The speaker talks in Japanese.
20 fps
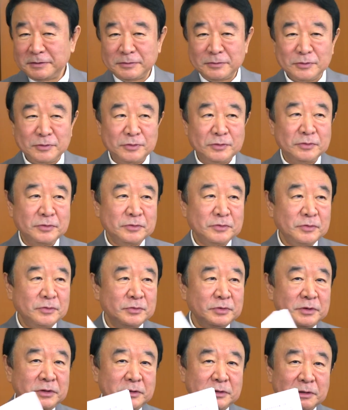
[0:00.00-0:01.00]
こ
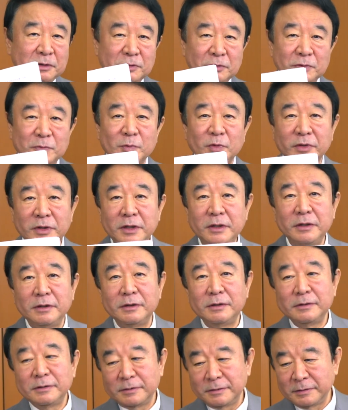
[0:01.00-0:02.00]
こに行った時もね、
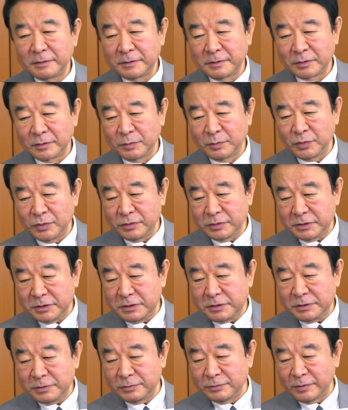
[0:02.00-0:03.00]
僕自
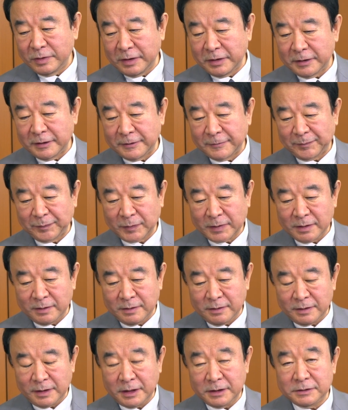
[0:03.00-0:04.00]
身は
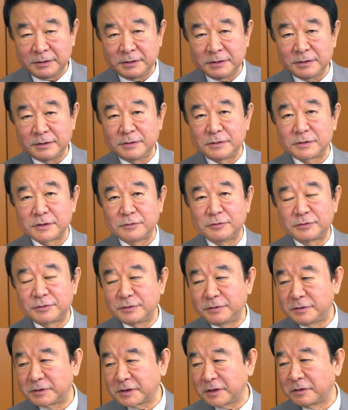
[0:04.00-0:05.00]
IT 技術は普
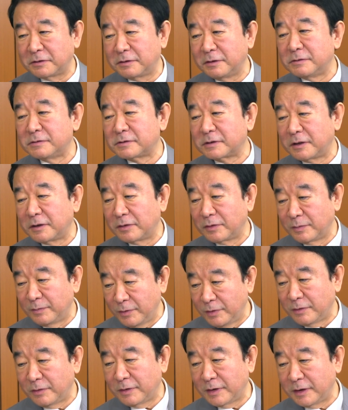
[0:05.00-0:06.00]
通に使ってるんですけれど
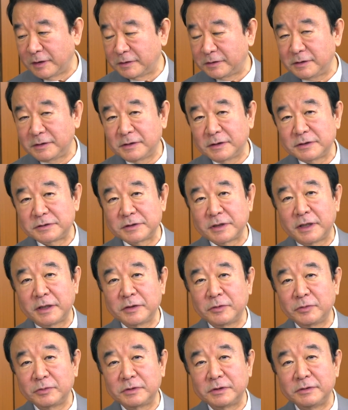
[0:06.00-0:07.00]
も、 IT ないしは
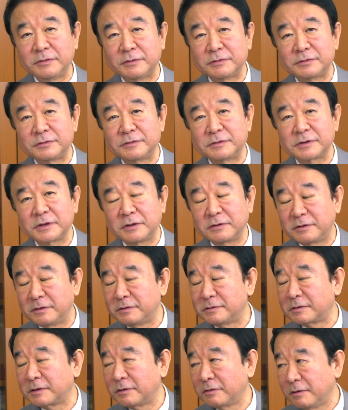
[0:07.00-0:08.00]
IoT を普通に使って
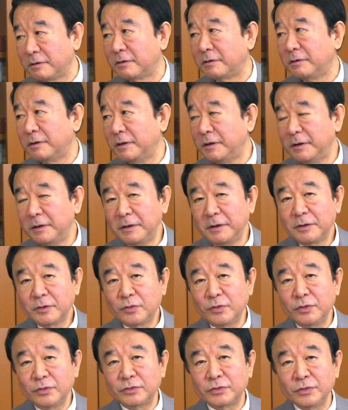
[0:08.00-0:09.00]
るんですけど、
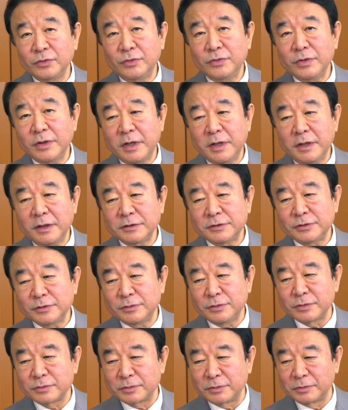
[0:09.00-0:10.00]
この動画
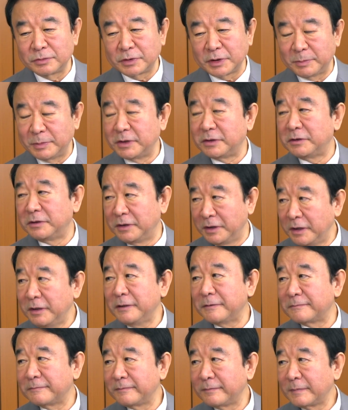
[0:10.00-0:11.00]
収録のために
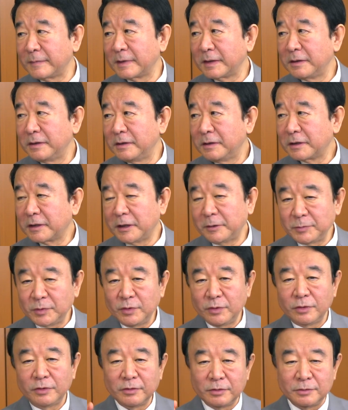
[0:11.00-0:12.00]
ね、紙
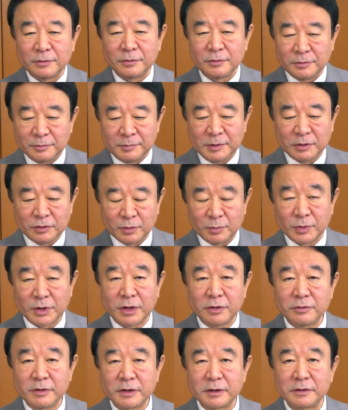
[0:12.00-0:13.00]
を別途も
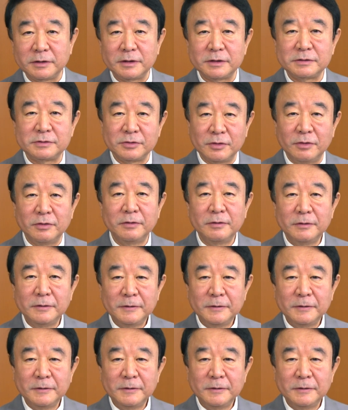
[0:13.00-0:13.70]
らうわけですよ。